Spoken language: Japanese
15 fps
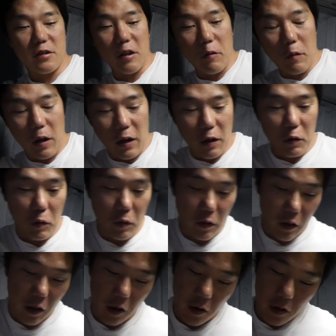ちゃうねんけど
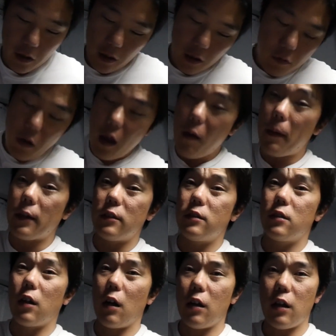なんかうわやばい
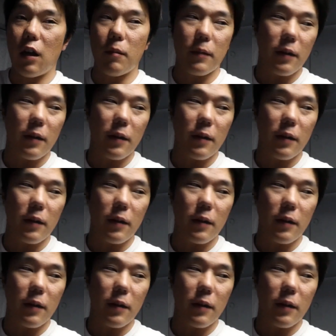時間や